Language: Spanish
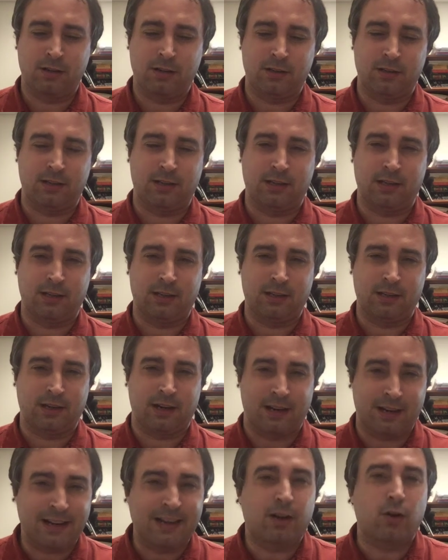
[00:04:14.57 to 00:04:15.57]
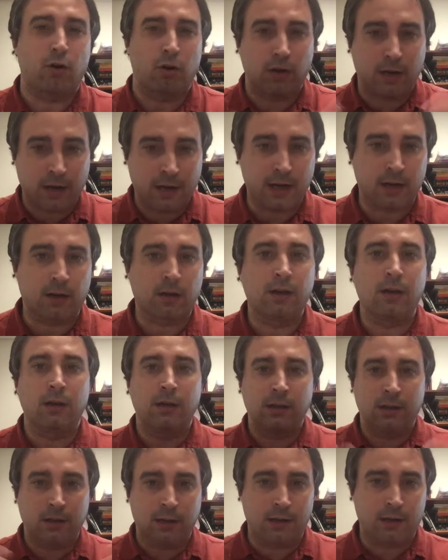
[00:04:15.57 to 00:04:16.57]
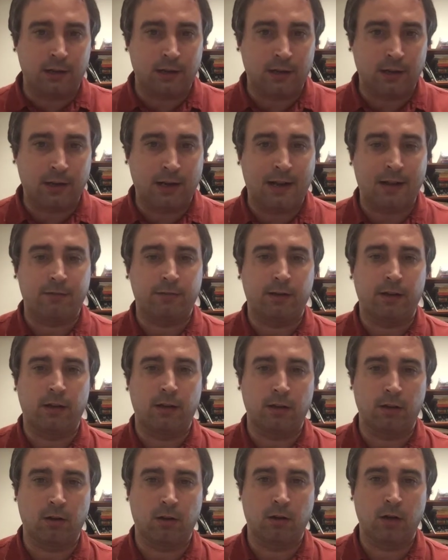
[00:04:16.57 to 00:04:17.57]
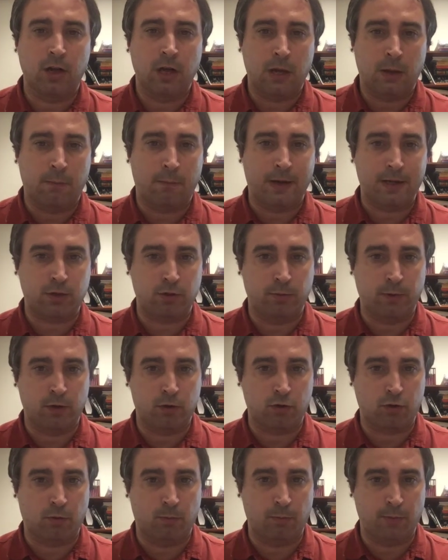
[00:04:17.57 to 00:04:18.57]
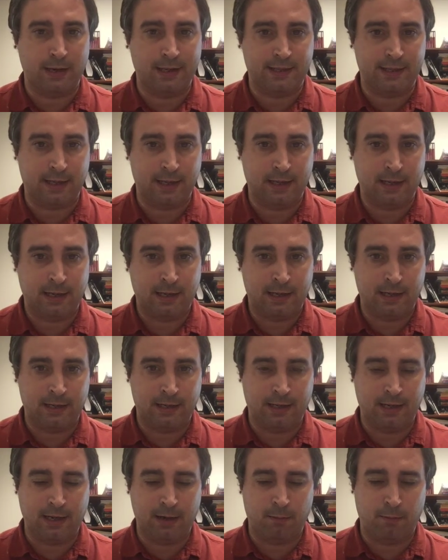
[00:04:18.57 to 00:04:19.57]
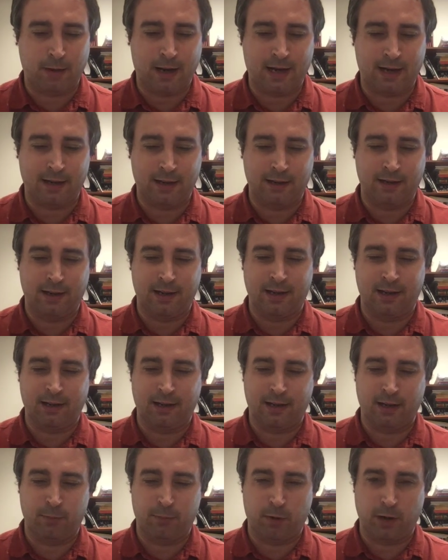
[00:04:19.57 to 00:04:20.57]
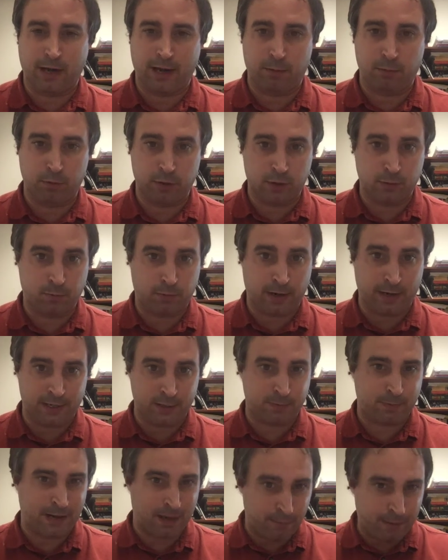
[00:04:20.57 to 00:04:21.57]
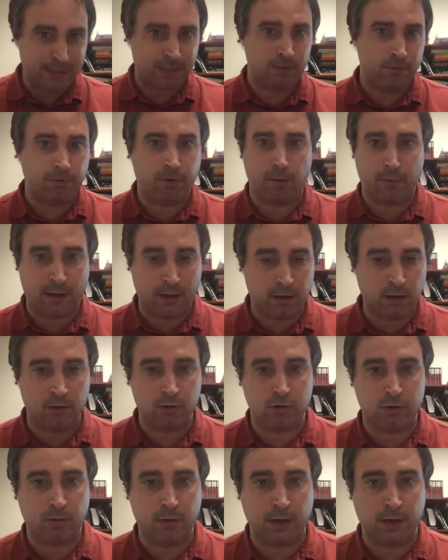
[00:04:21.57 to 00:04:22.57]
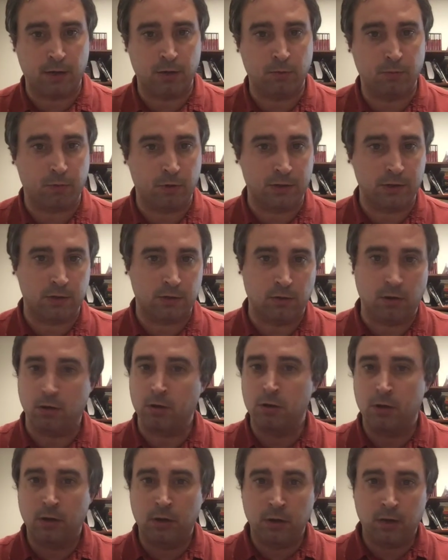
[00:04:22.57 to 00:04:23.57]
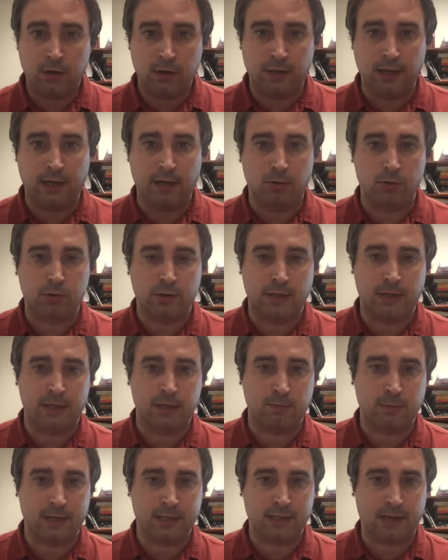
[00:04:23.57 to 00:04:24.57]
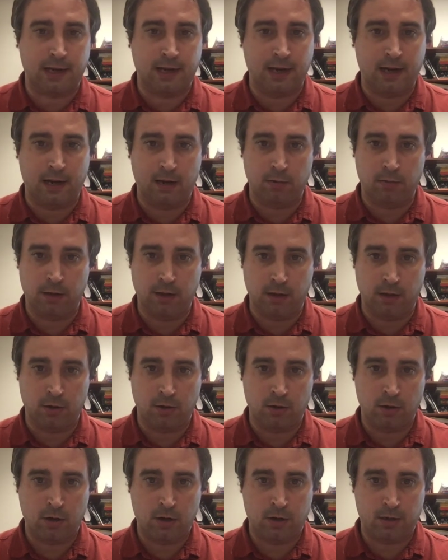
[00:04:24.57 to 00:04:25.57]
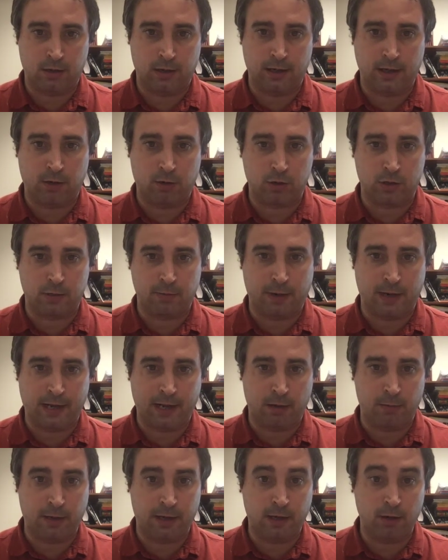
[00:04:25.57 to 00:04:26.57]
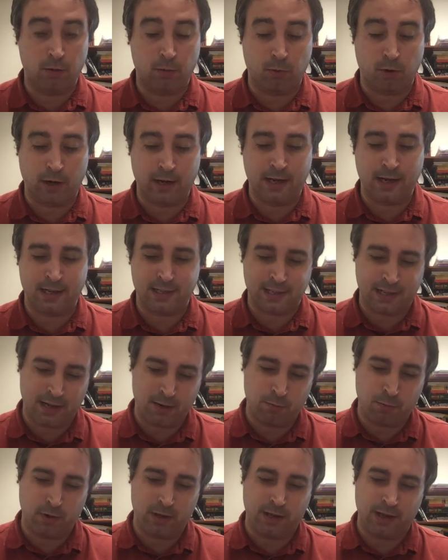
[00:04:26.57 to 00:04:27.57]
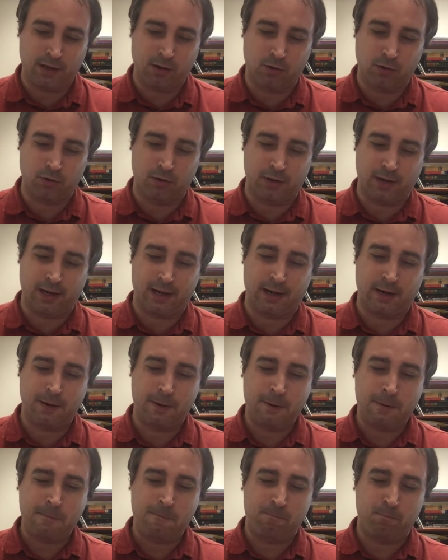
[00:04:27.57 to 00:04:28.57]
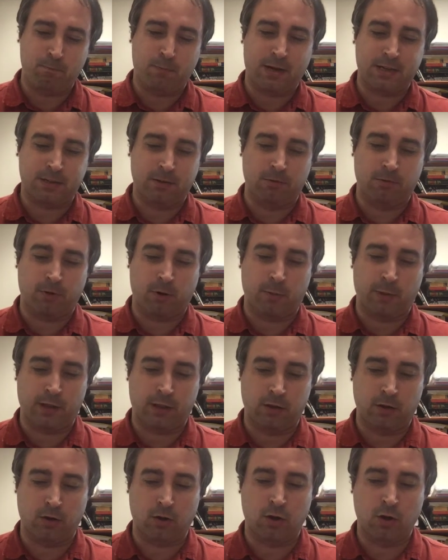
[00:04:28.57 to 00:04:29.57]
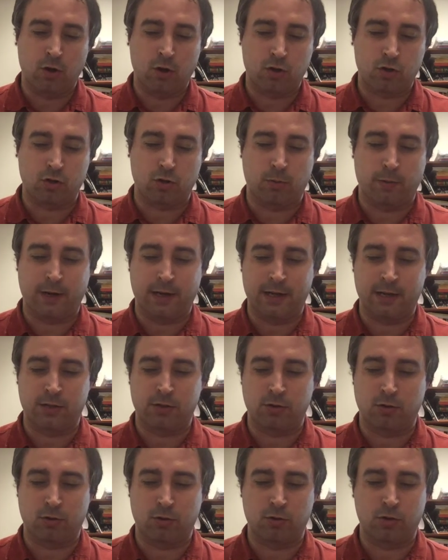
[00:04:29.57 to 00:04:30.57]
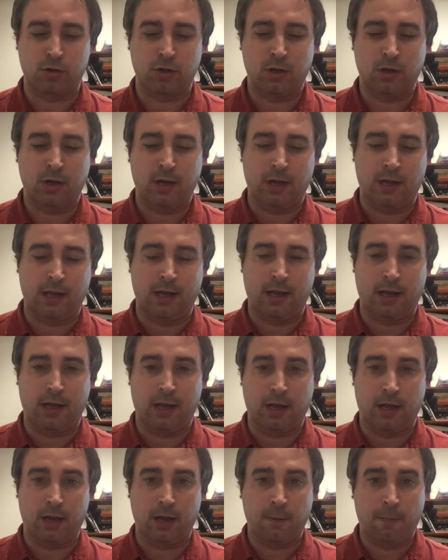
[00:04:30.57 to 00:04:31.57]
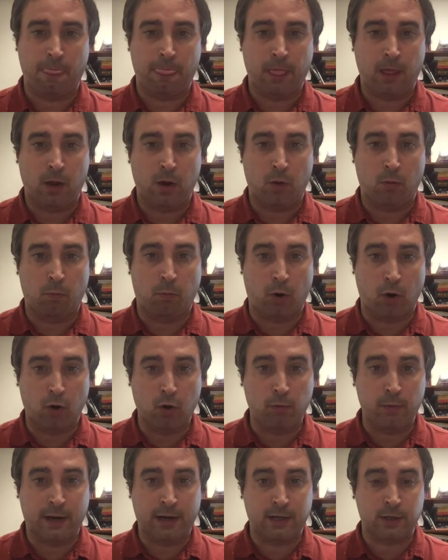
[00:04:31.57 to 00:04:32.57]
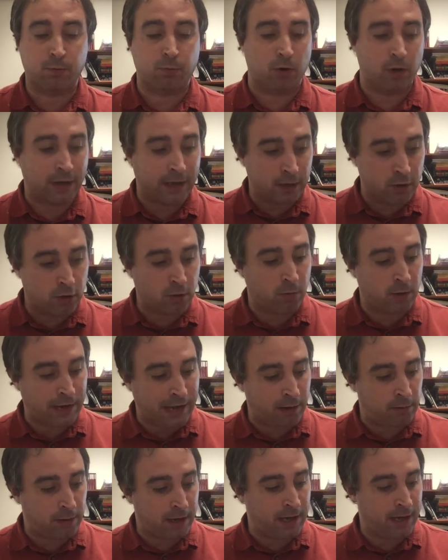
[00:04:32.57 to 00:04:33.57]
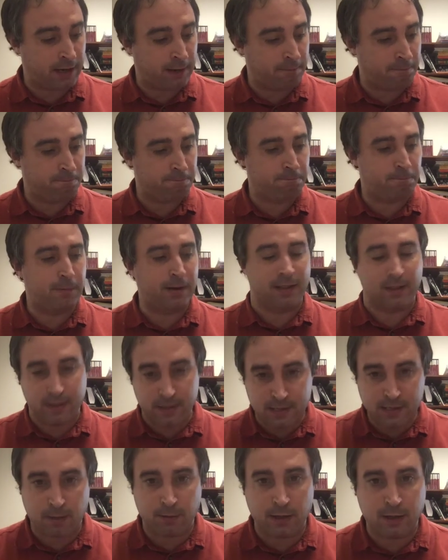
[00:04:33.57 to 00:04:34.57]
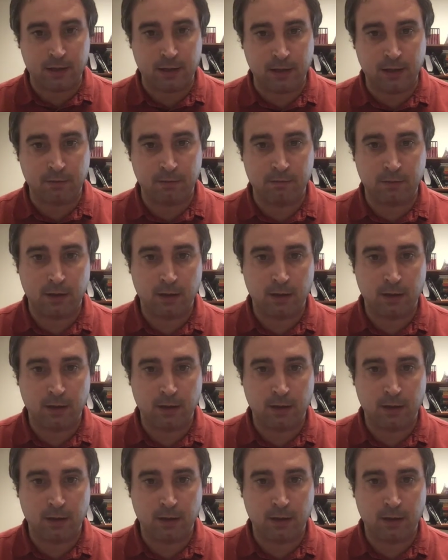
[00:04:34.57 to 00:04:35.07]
de recoger eh, la ficción más o menos completa de Magen en Hippocampus Press. Para más información sobre ello, pues no tienen ustedes más que ir al vídeo de José María Bellido Morillas y ahí pueden encontrar más información sobre estos eh, volúmenes, porque yo voy a hablar precisamente